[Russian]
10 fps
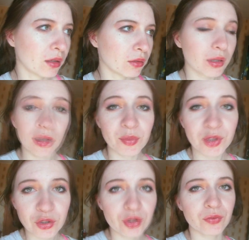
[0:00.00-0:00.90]
Она как бы
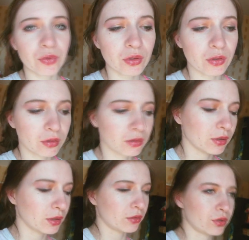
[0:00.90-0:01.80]
ничего, но
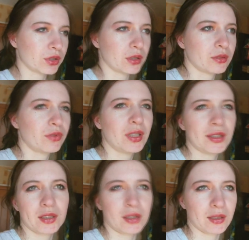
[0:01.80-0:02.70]
она уже
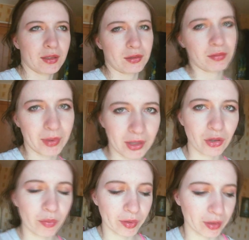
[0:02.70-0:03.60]
выглядит как-то
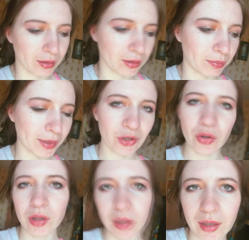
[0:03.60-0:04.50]
потрепана,
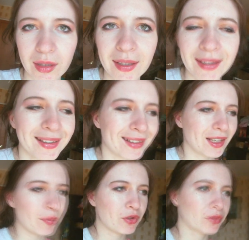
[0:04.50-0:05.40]
потерта. И
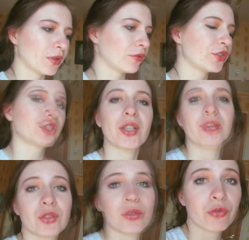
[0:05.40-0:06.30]
я подумала, вот сейчас
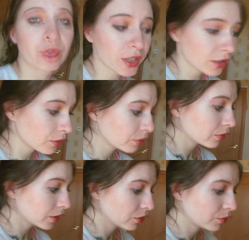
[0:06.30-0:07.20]
все выкину,
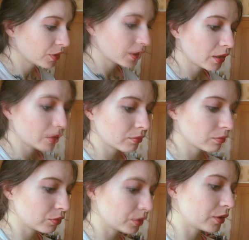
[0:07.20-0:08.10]
и у меня
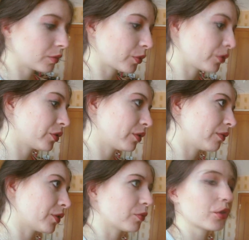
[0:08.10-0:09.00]
будет просто
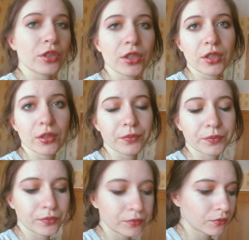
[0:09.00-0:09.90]
возможность
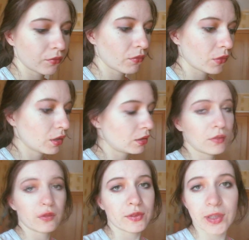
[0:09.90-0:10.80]

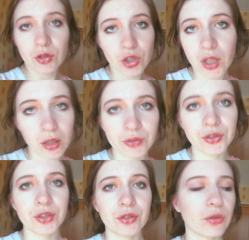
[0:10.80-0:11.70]
в следующий холодный
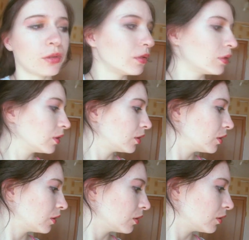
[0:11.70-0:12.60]
сезон
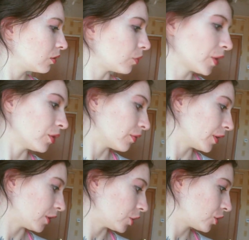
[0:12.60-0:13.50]
купить
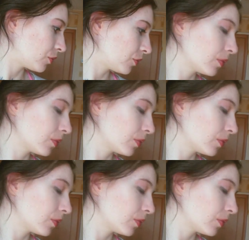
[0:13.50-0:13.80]
новые вещи.